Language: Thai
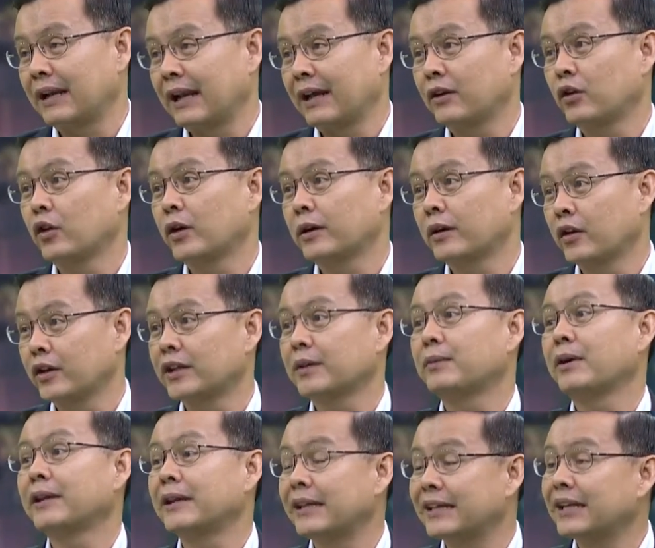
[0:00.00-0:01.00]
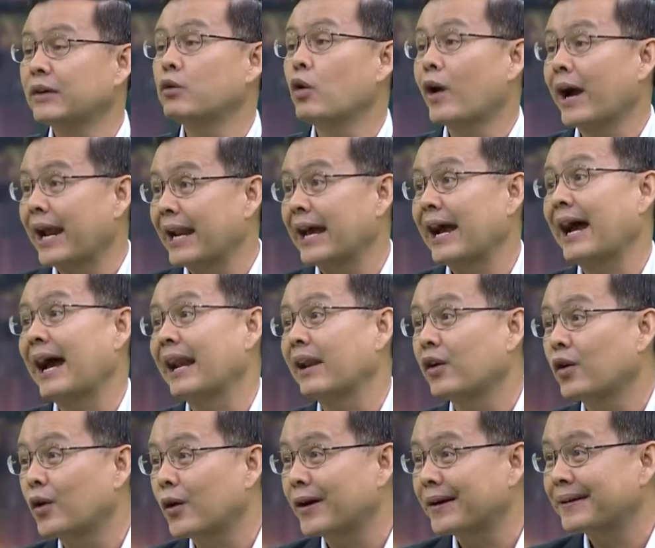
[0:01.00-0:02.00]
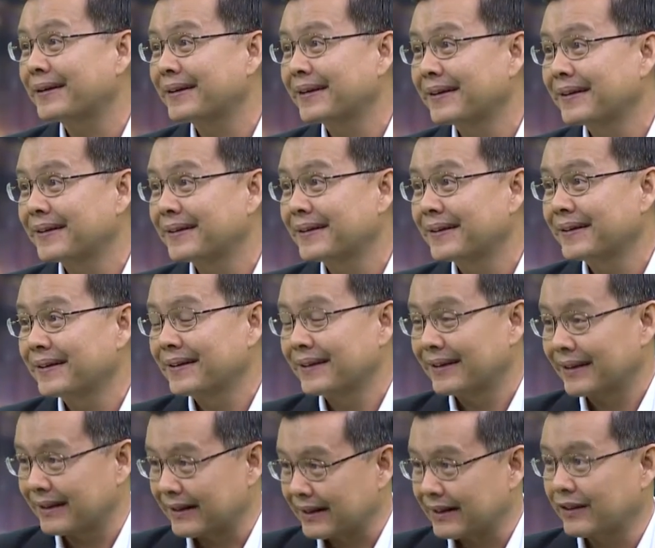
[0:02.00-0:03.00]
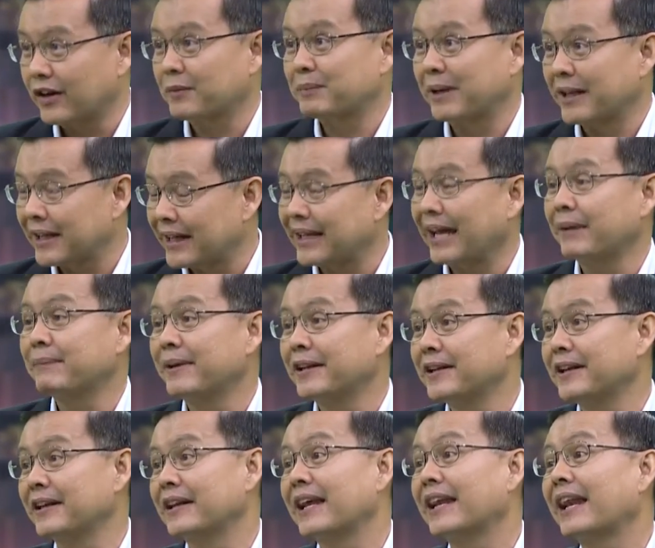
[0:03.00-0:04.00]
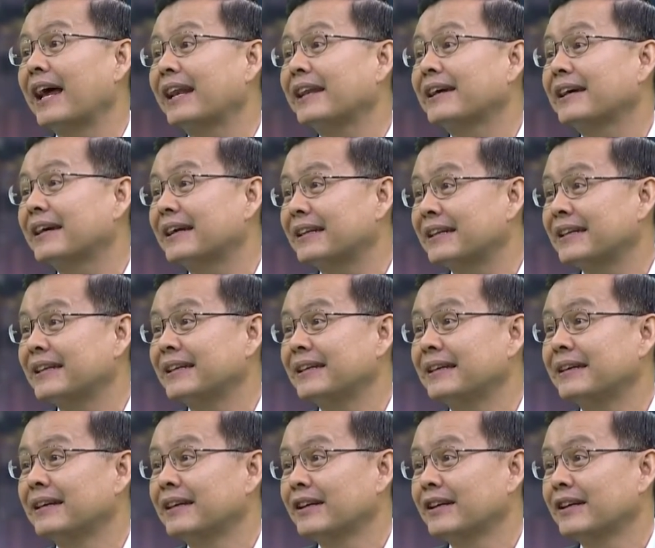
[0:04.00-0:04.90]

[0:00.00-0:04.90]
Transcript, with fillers: แล้วโดยเฉพาะอย่างยิ่งวงการอาหารโลกค่ะก็ประเทศไทยเป็นหนึ่งในนั้นนะฮะที่